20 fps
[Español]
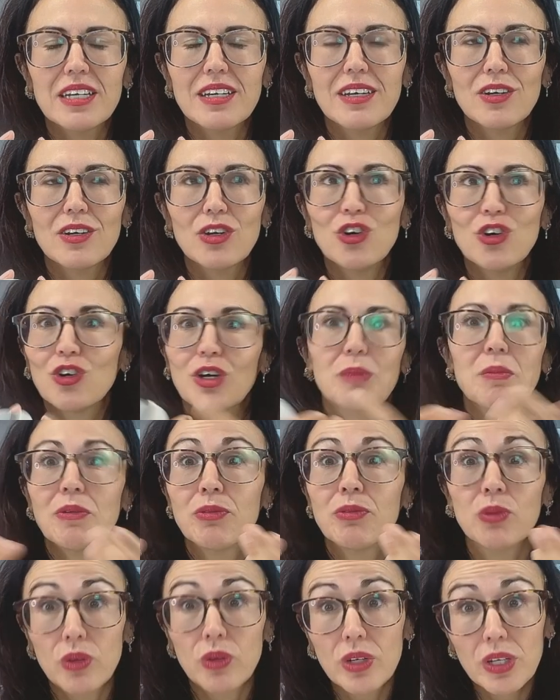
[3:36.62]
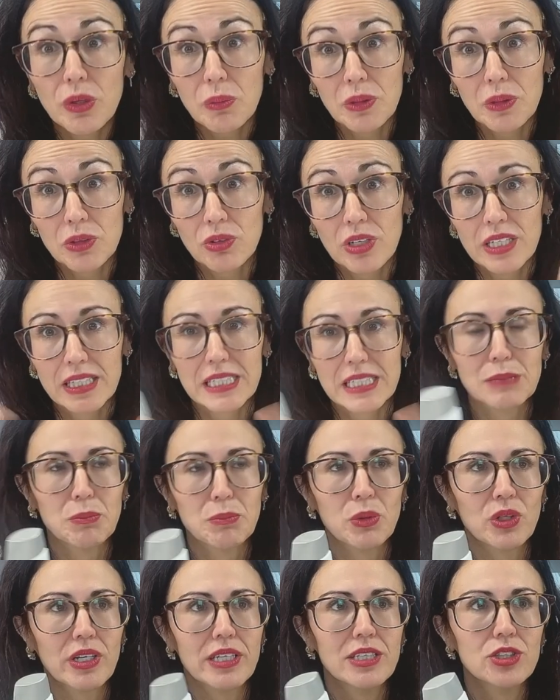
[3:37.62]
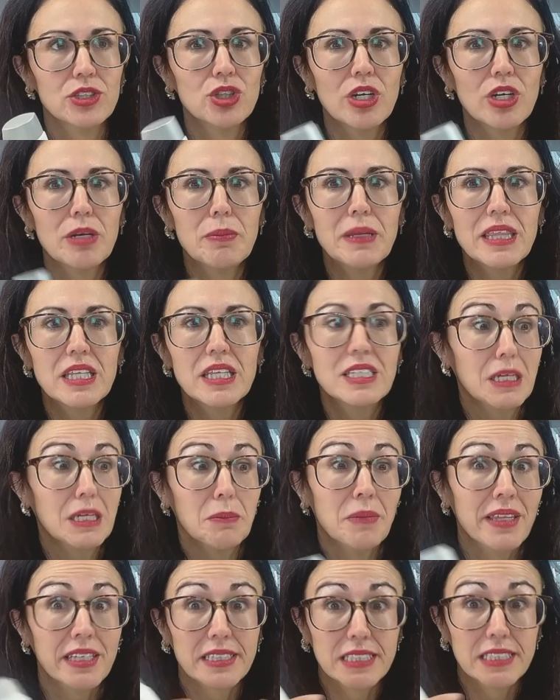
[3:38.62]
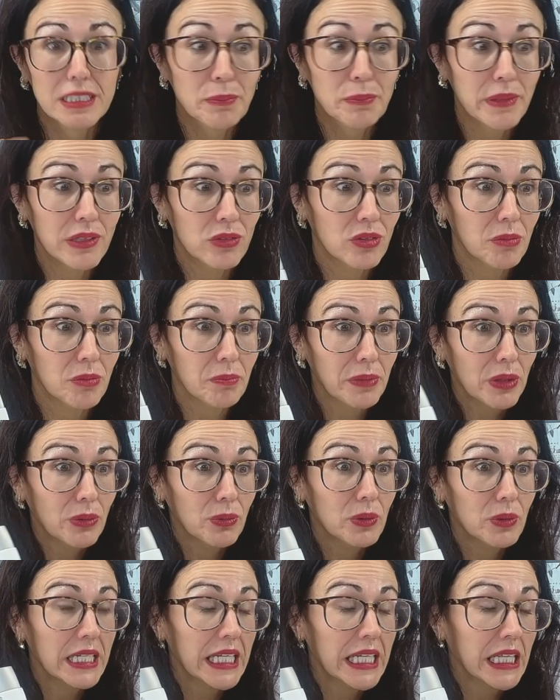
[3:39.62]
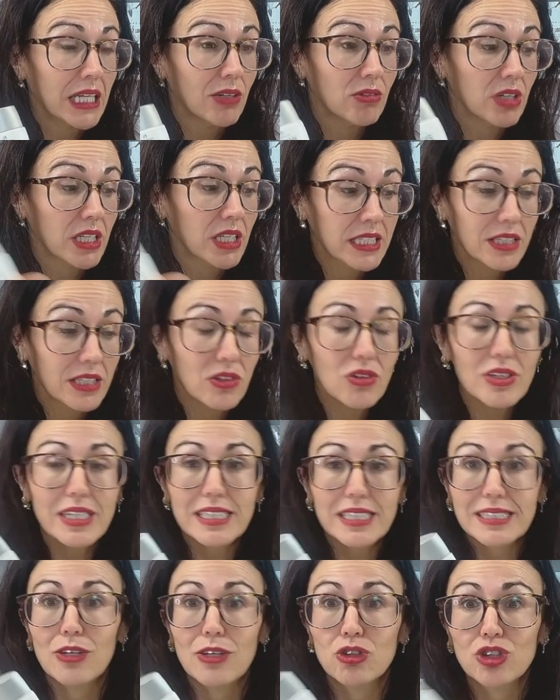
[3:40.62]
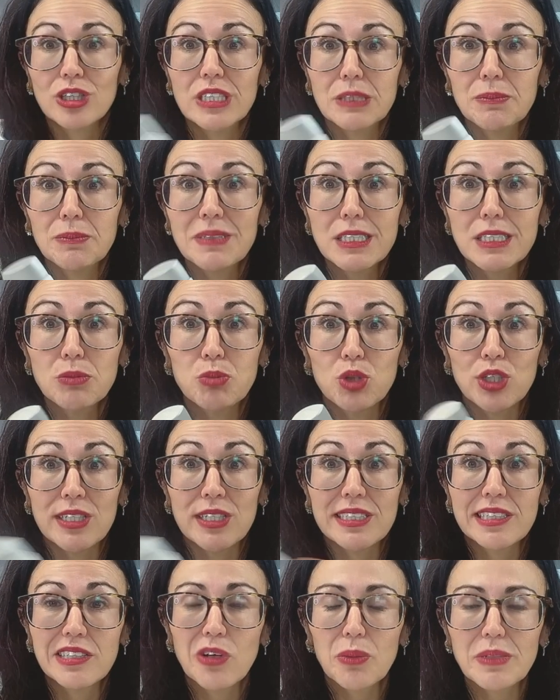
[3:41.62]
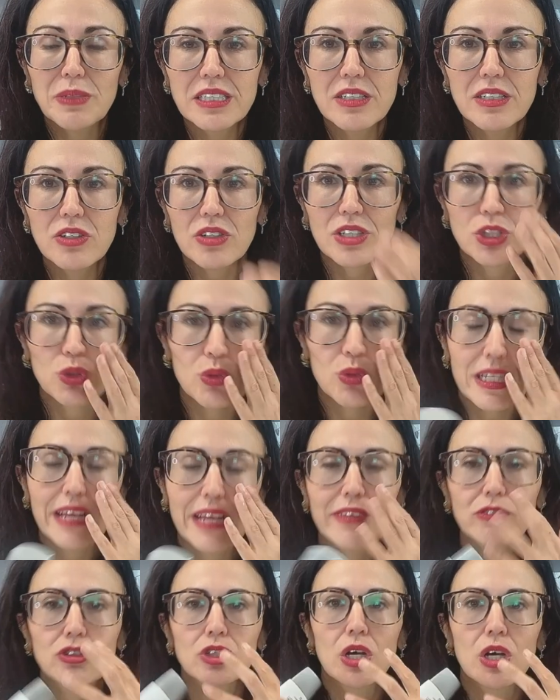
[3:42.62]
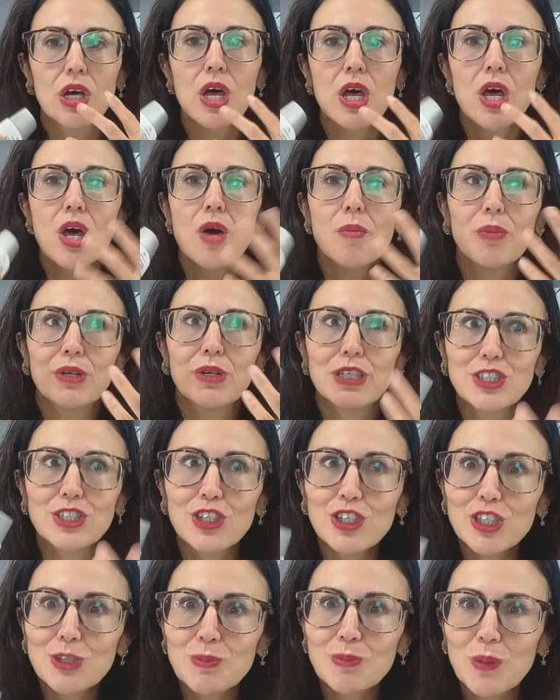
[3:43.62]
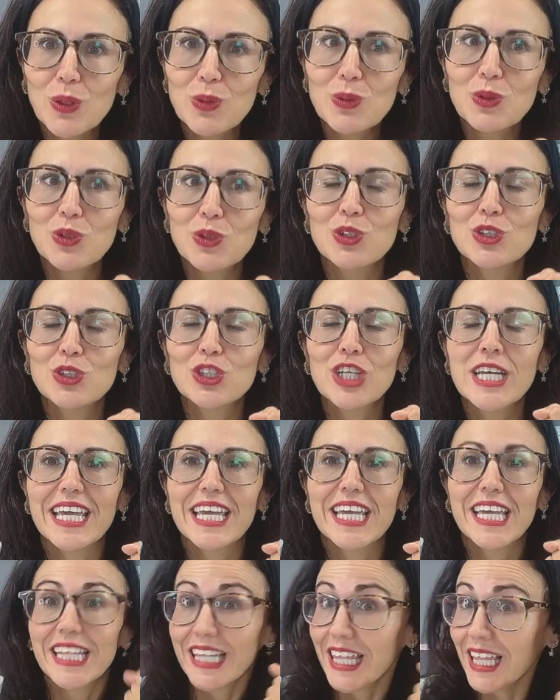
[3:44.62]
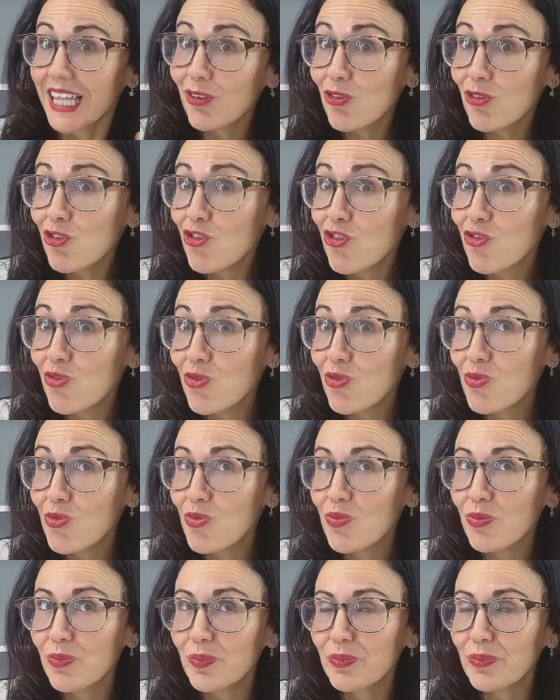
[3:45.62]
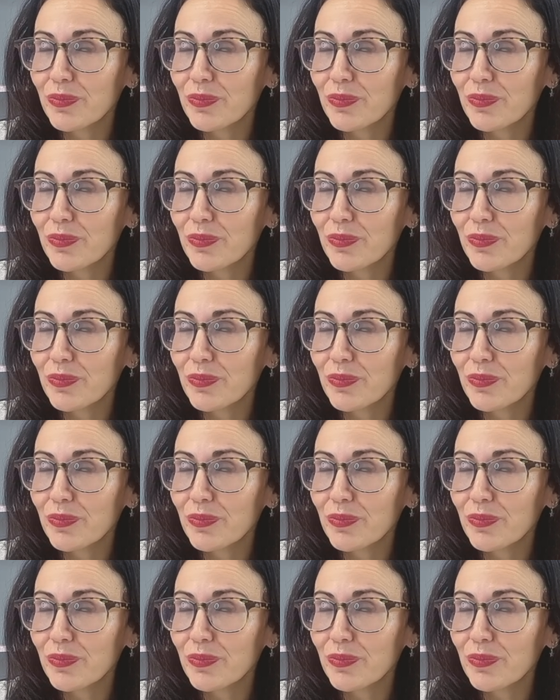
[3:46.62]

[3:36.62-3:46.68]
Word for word: jo, que me funcione cuanto antes, porque de hecho hay veces que me desespero, empiezo a utilizar un retinol y hasta los seis meses pues casi no ves ni los resultados. Por eso los productos que te dan